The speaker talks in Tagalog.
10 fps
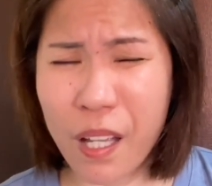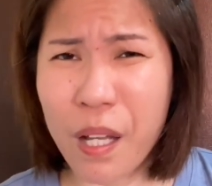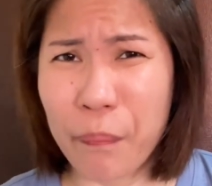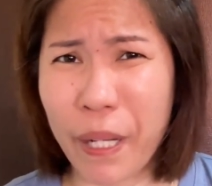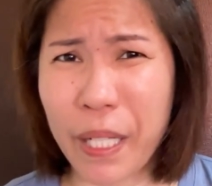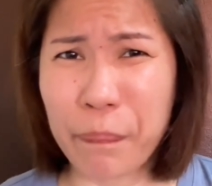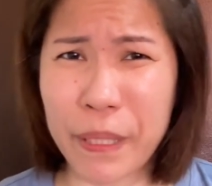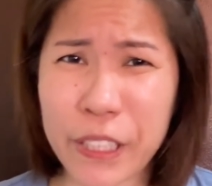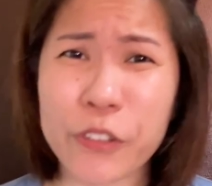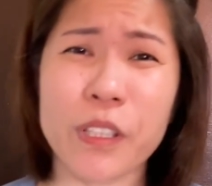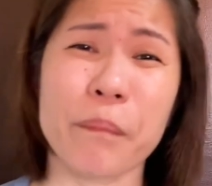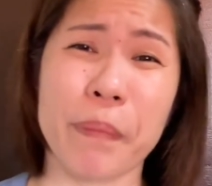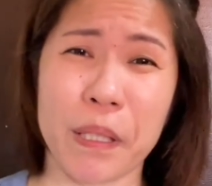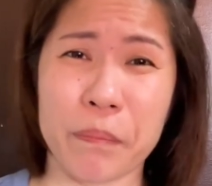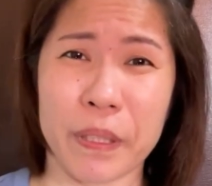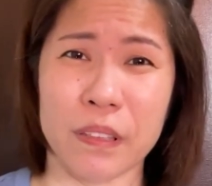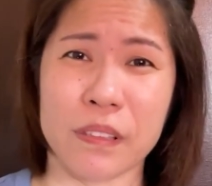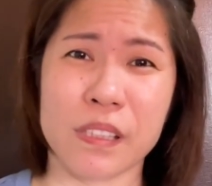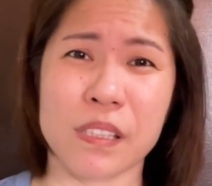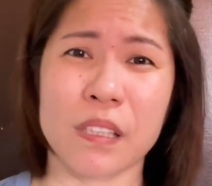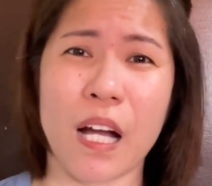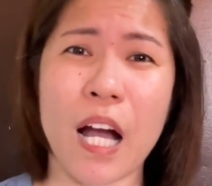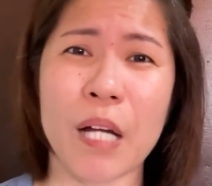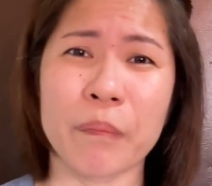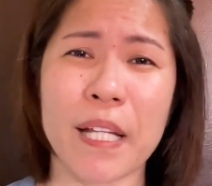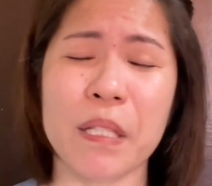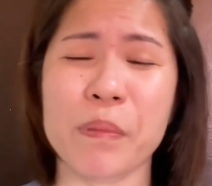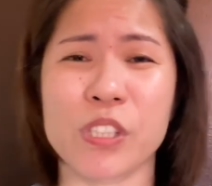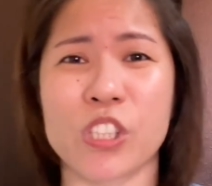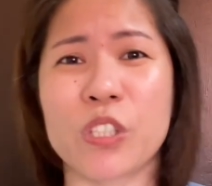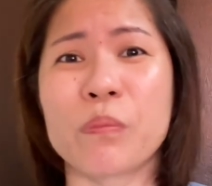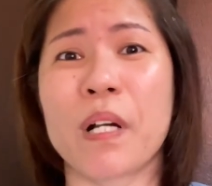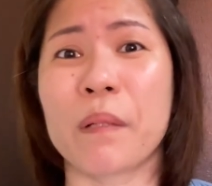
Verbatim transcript: Pagkapili nyo ng pay bills, um, lalabas dyan yung mga